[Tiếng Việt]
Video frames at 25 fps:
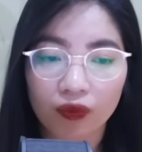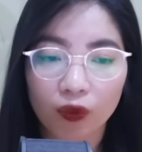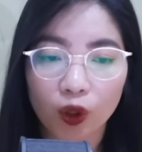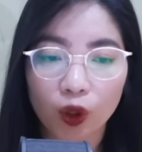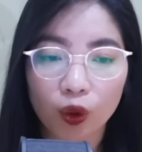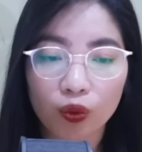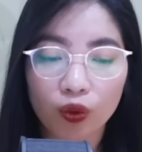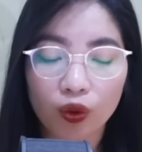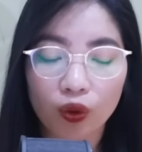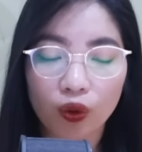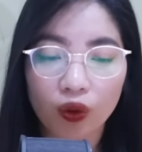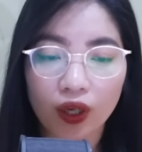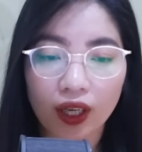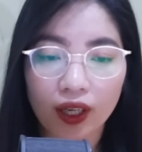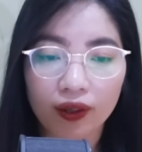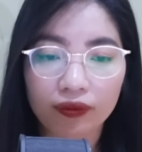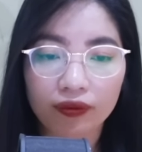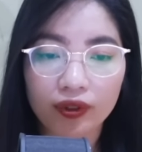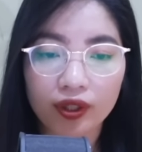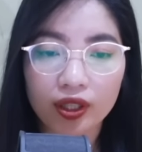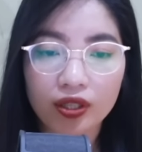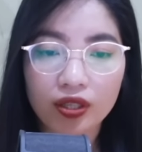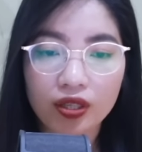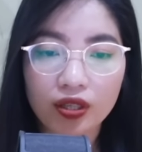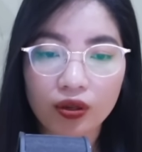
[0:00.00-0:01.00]
Lúc cô
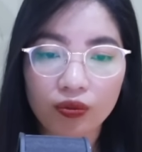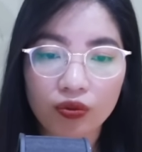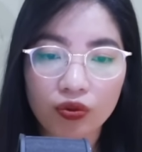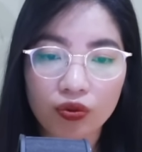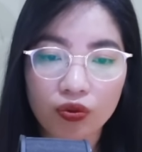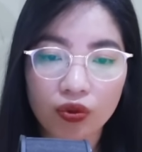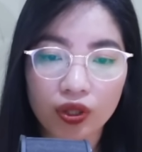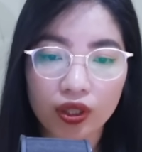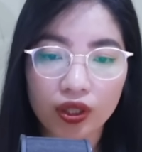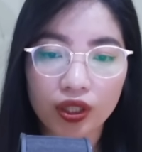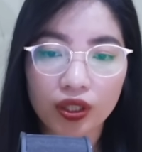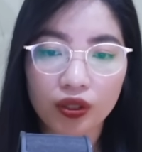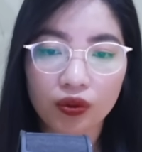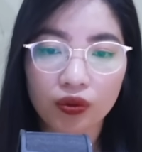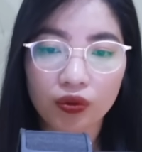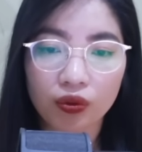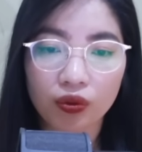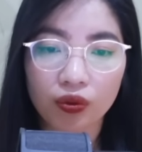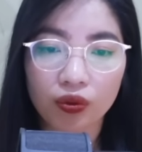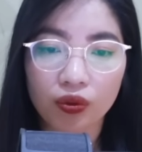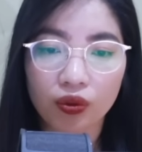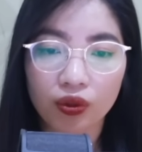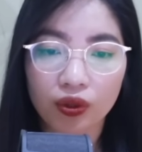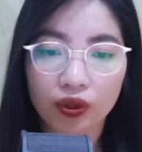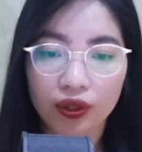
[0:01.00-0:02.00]
làm việc xong xuôi đi
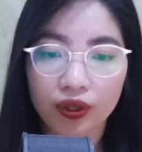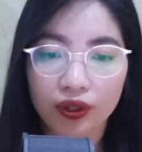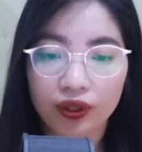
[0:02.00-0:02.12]
ngủ